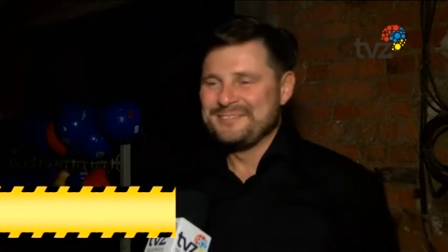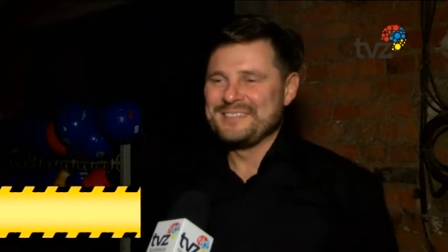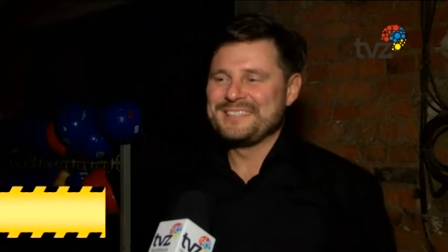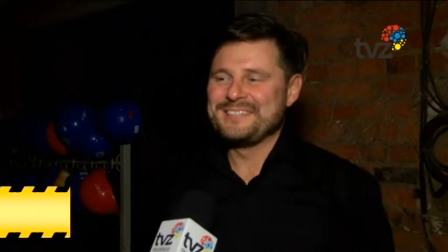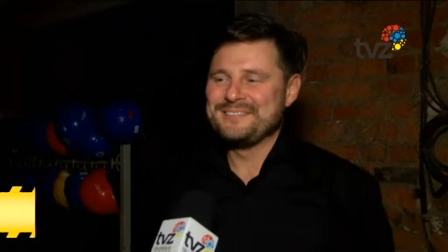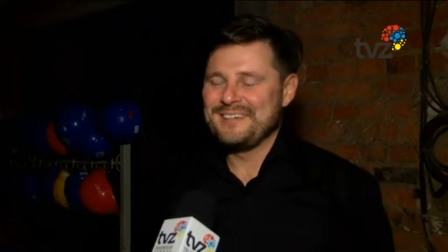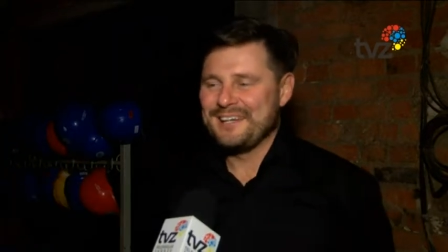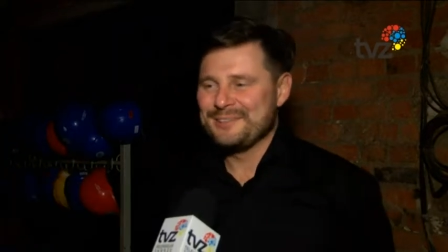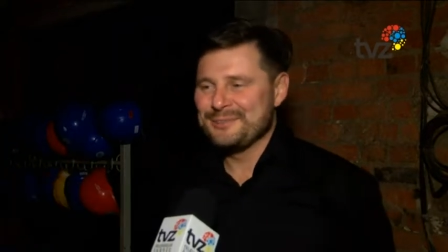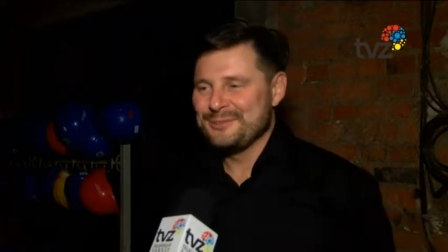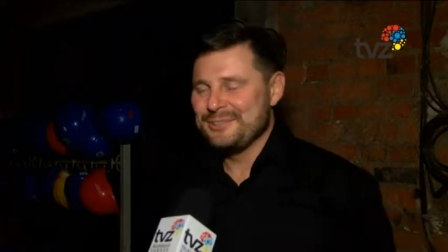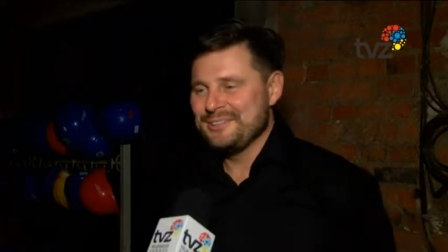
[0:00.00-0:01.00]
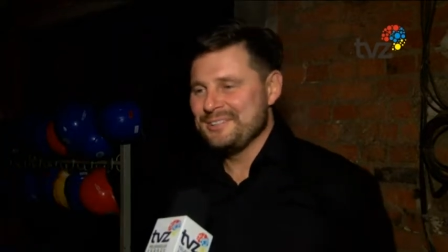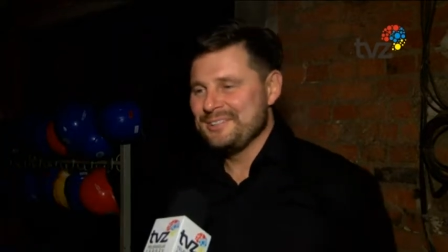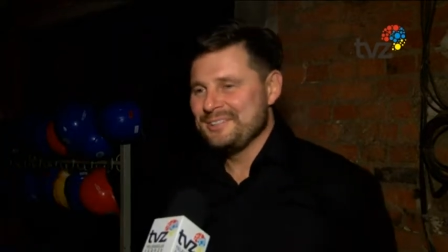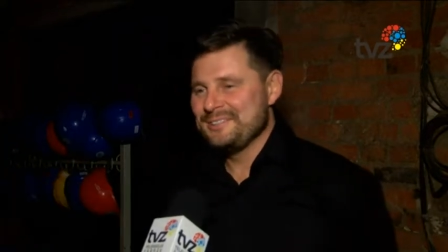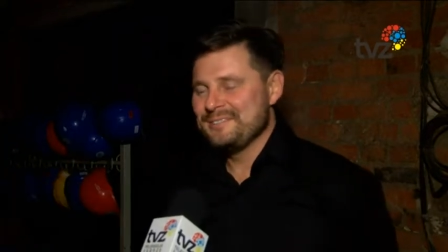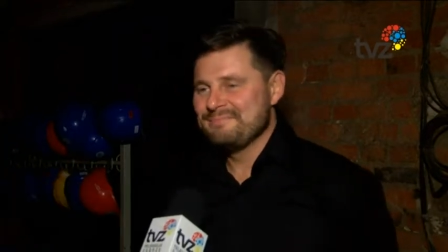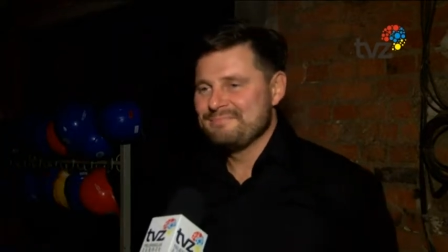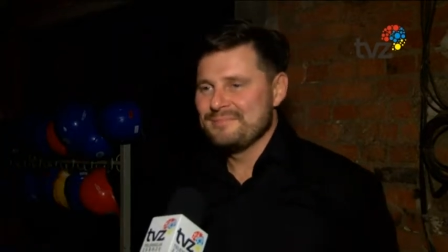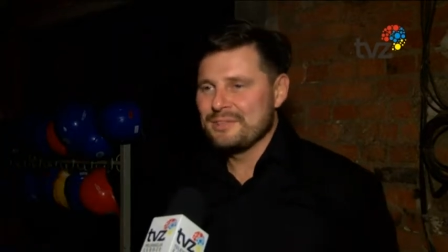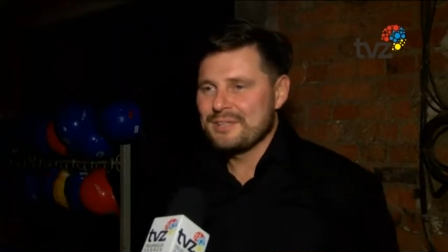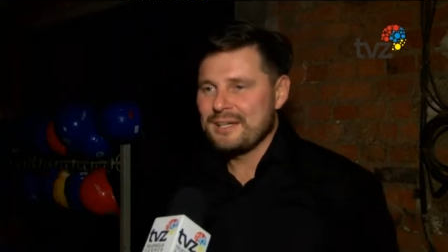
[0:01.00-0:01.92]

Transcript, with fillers: festiwalu i no,